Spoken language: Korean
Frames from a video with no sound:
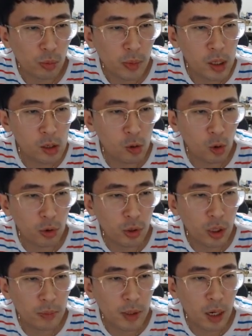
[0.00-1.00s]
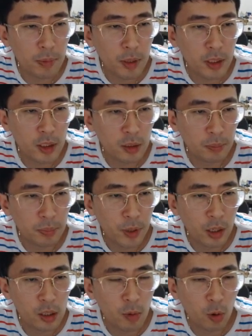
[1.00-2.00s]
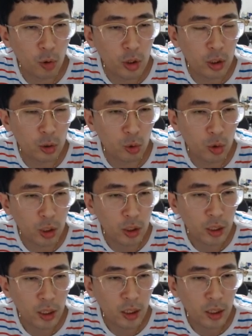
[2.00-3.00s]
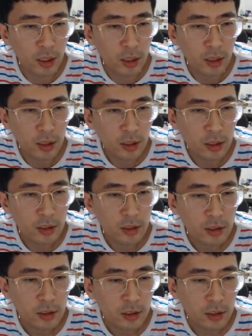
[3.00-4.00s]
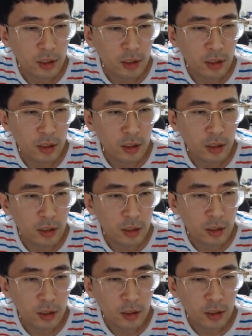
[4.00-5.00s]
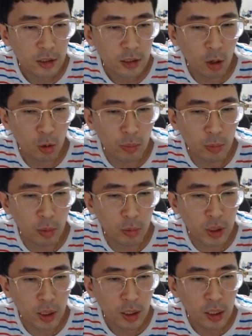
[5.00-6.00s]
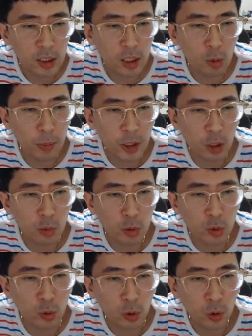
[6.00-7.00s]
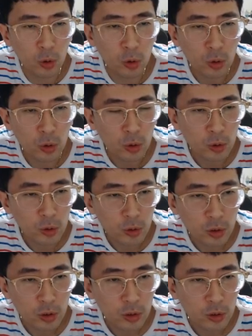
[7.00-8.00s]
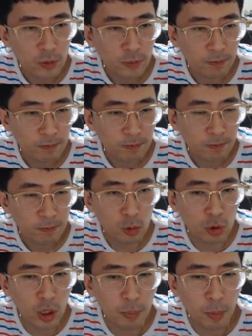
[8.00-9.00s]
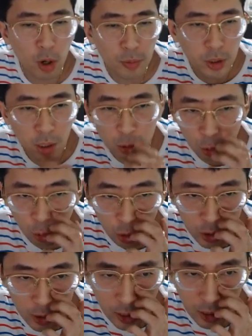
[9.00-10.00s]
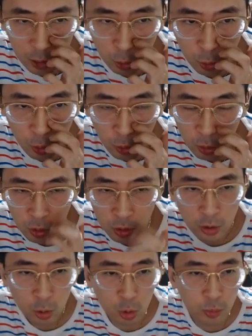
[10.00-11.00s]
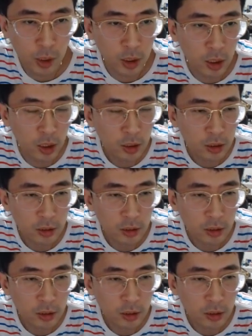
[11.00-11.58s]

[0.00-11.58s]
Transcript: 밀고 넘어가면은 이 병을 먹고 이렇게 둬도 되는데, 예. 장골 한번 봅시다. 일단 오빠 장골 보고, 공세이 포가 없어가지고 시달리겠죠. 국면이.